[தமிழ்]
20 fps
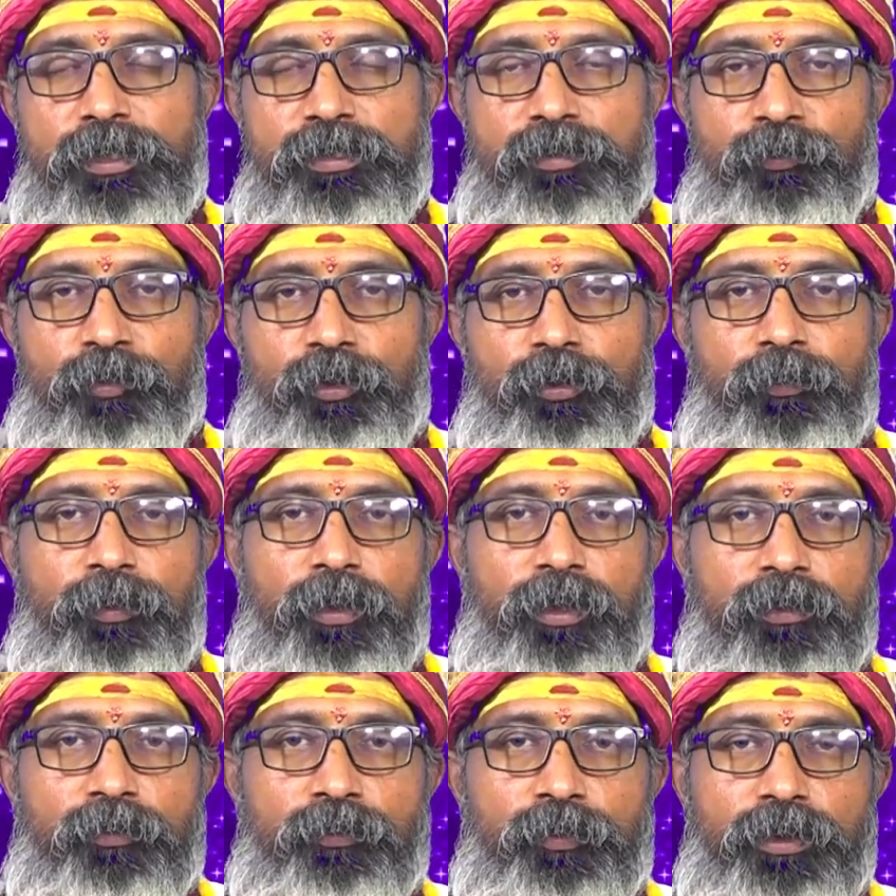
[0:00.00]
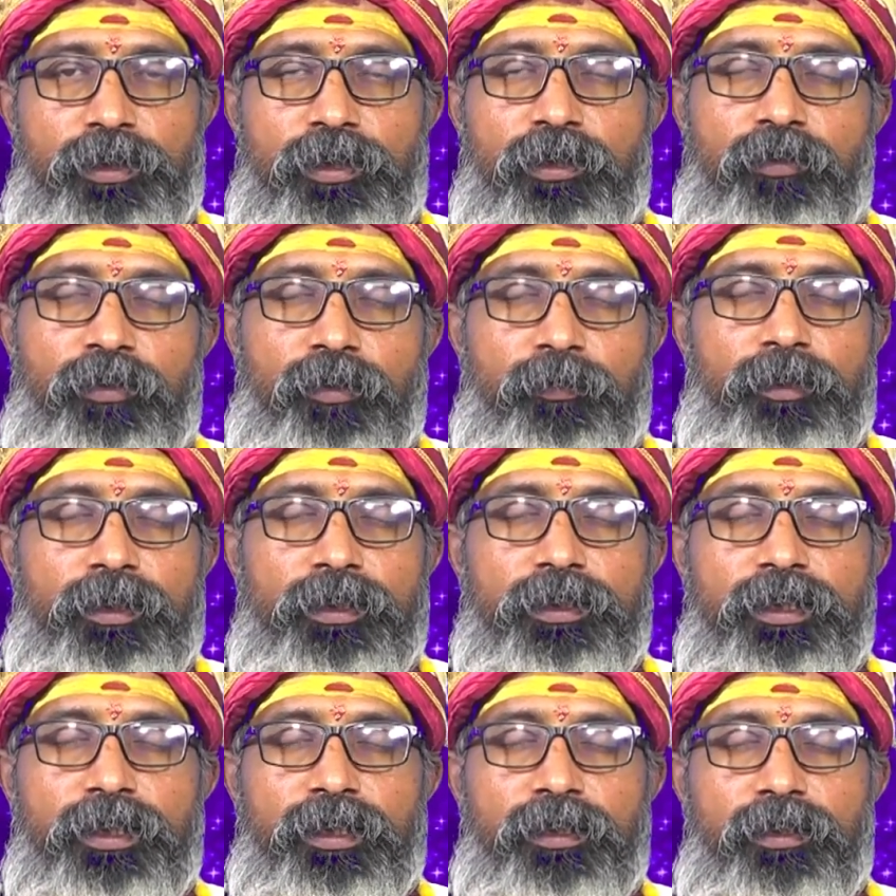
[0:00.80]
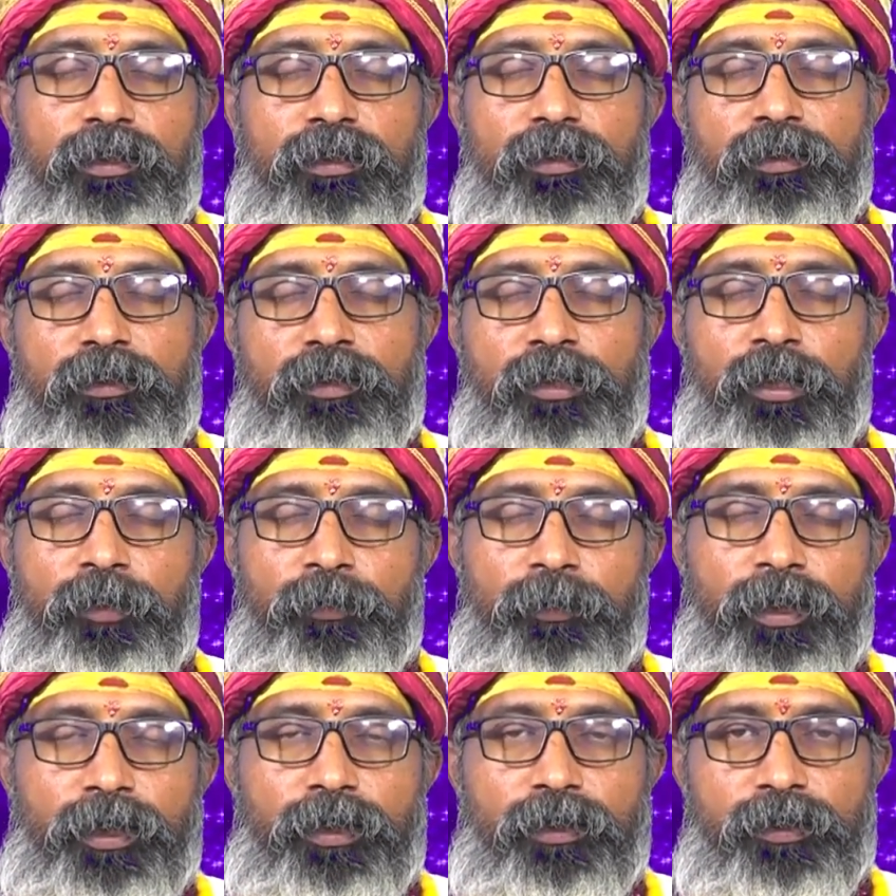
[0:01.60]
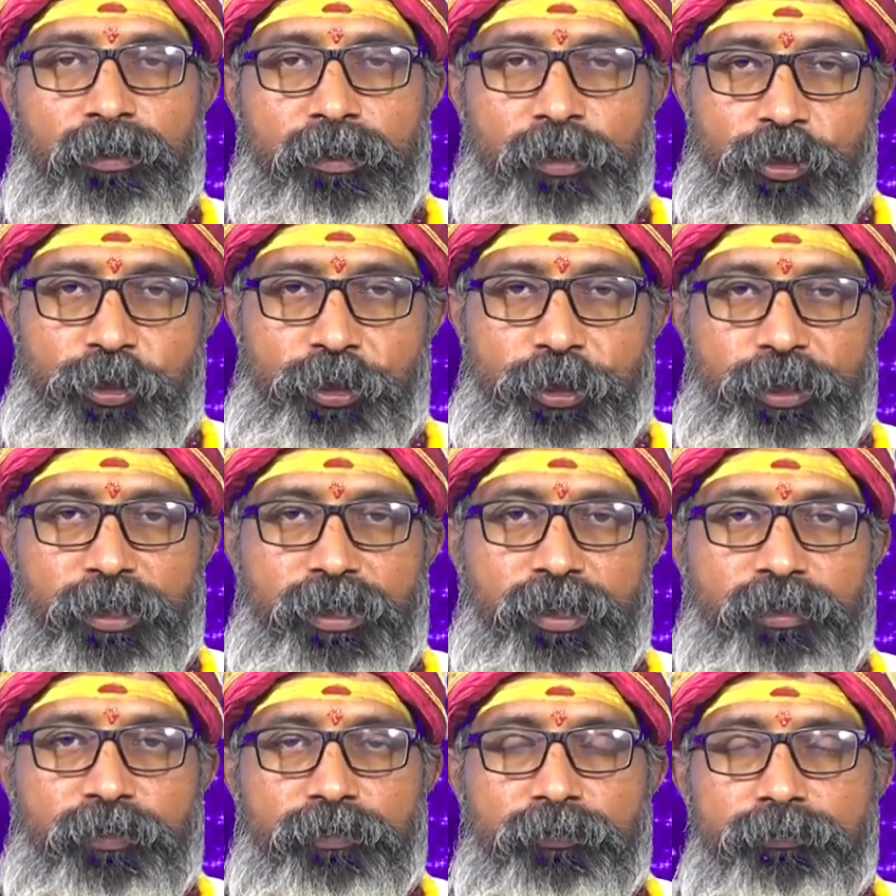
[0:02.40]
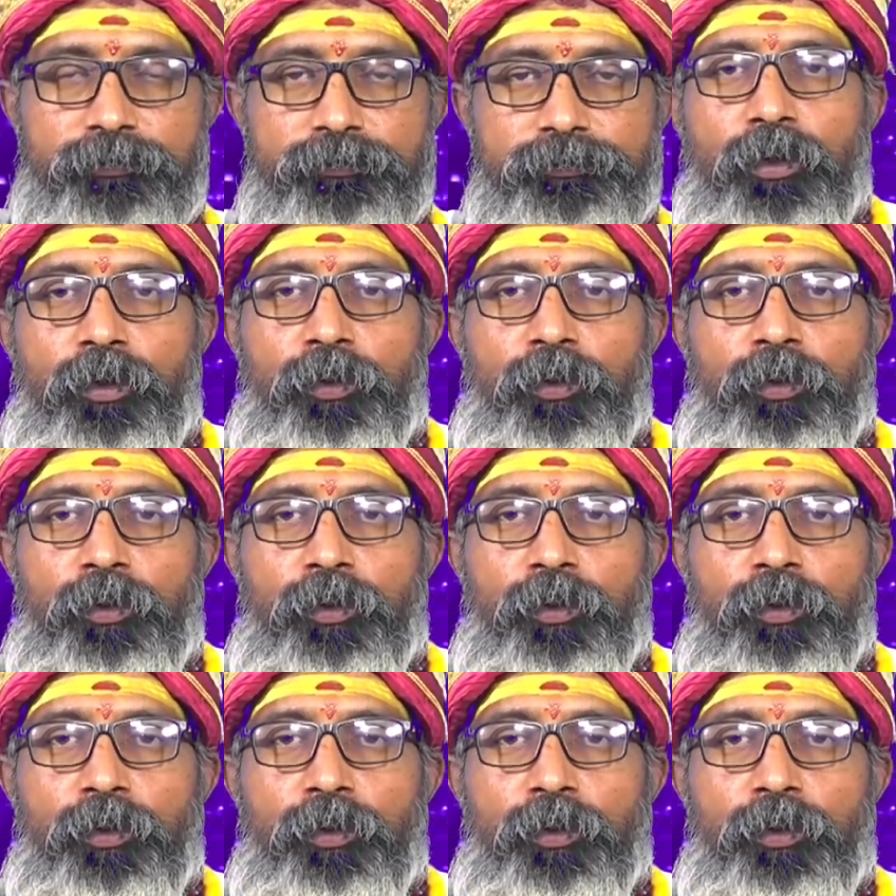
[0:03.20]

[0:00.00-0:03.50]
பேசும்போது பழகும்போது கவனமாக தட்டிங்களா நன்மை நிச்சயம் கிடைக்கும்